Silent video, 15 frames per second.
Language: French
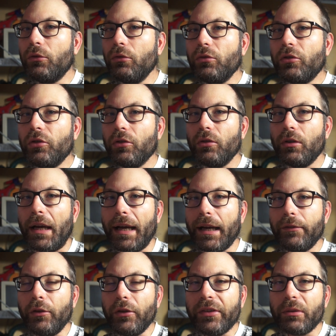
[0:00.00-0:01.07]
Donc
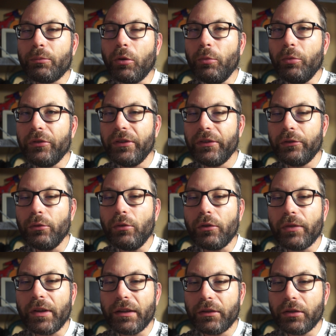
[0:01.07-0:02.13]
avant cette proposition,
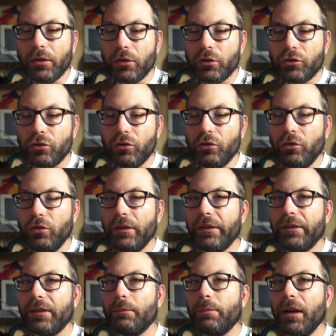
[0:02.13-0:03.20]
en fait, je ne
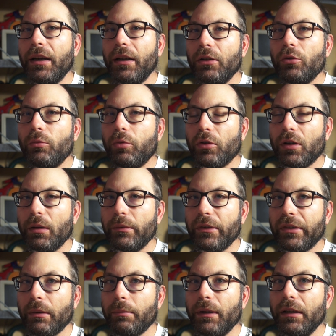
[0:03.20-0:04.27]
connaissais pas le programme
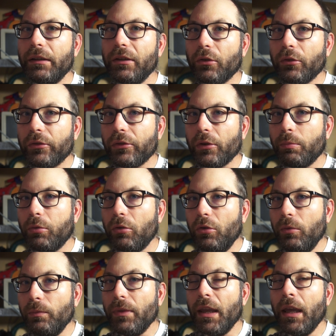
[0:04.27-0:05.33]
qui s'appelle Déhanceur
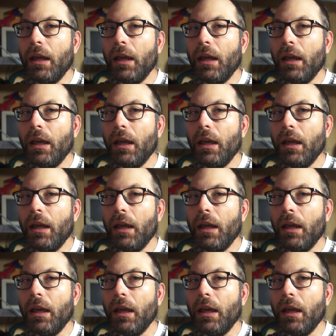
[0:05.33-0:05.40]
Pro,